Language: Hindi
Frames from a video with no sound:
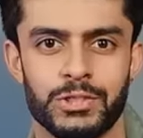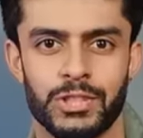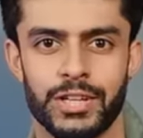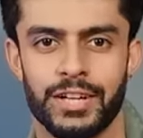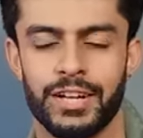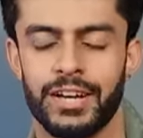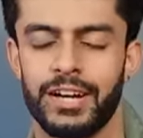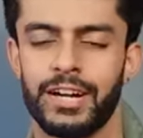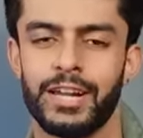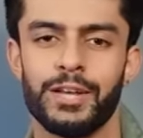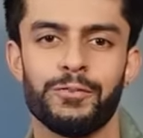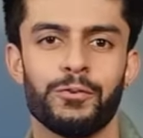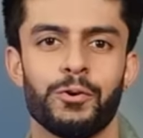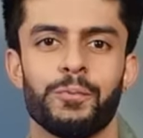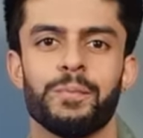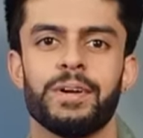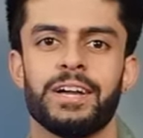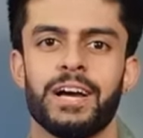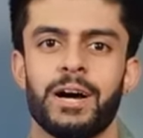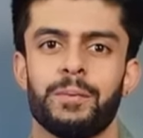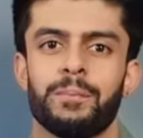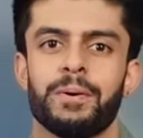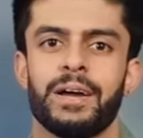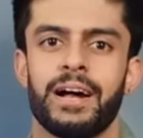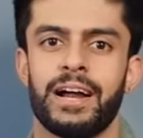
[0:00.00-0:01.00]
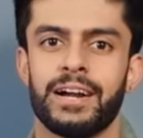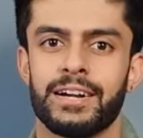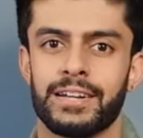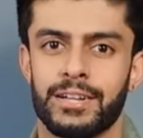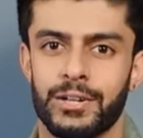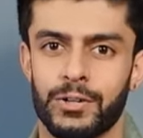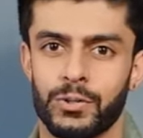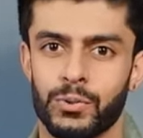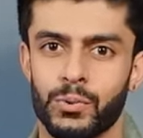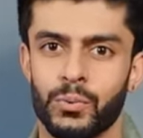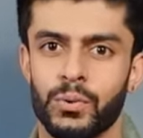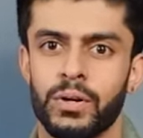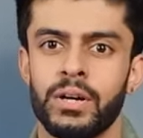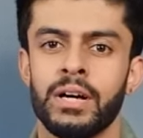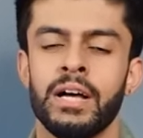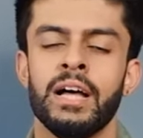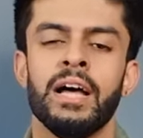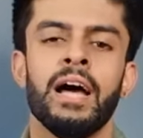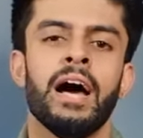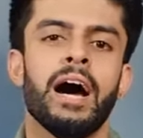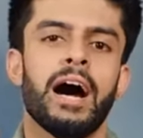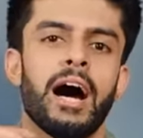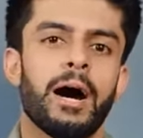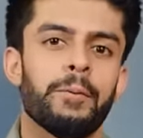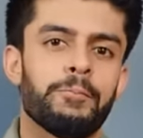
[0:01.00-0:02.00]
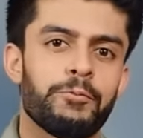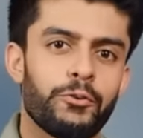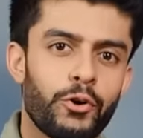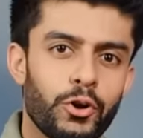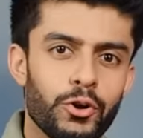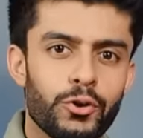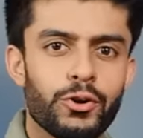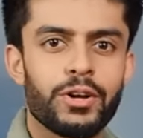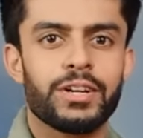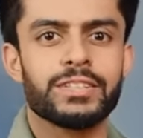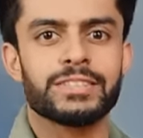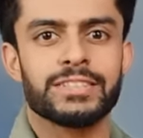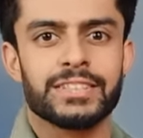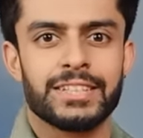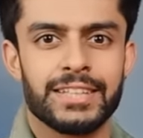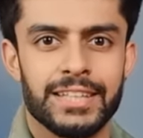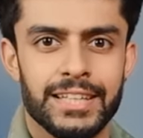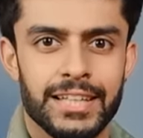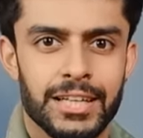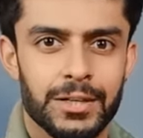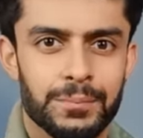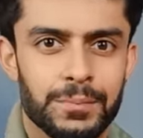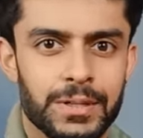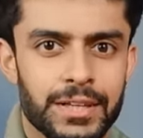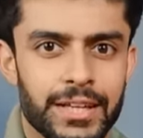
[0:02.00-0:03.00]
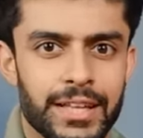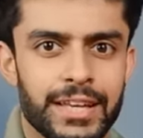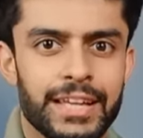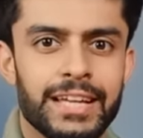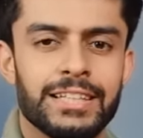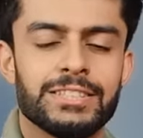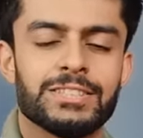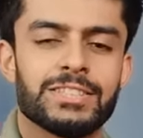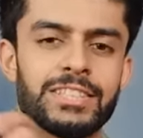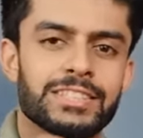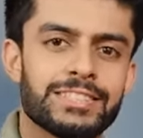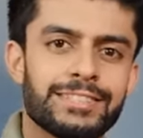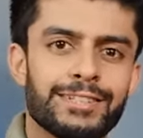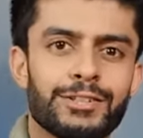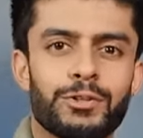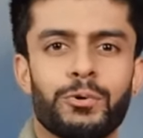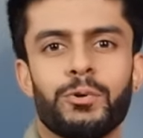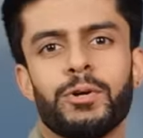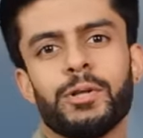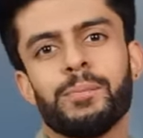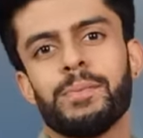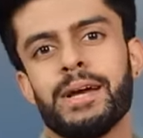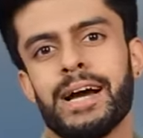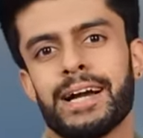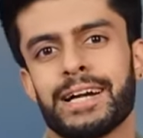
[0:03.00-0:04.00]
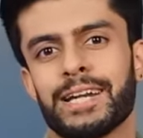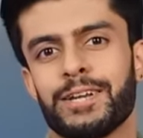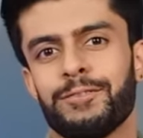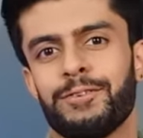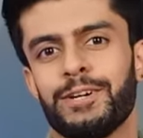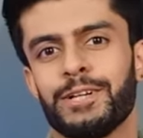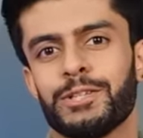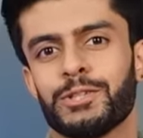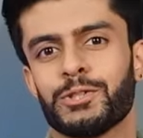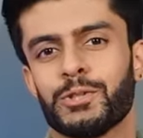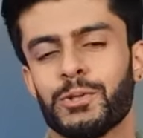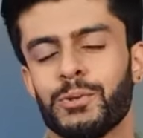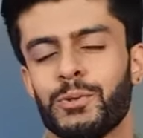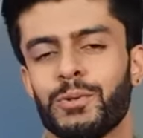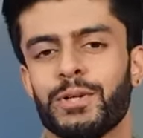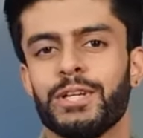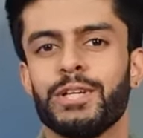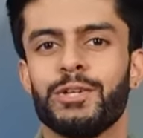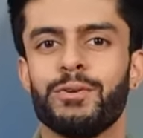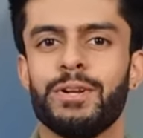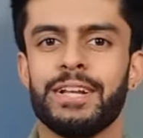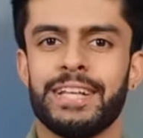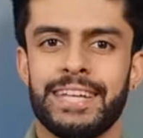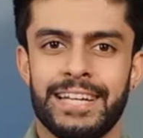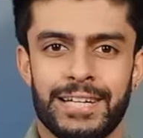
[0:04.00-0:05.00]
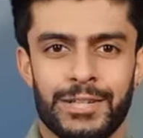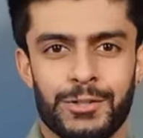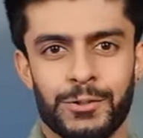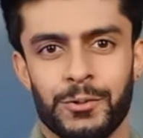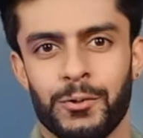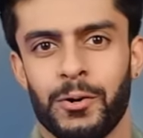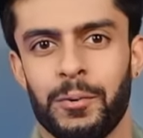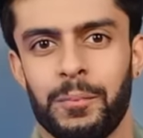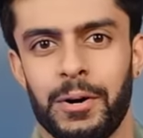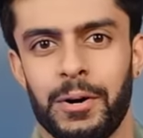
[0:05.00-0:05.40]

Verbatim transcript: चेक कर लें वो मैं यहाँ पे ऐड कर दूंगा आप फॉलो कर सकते हैं अभी के लिए एंड जैसी थोड़ी भी एक्टिविटी शुरू होगी यू विल गेट टू नो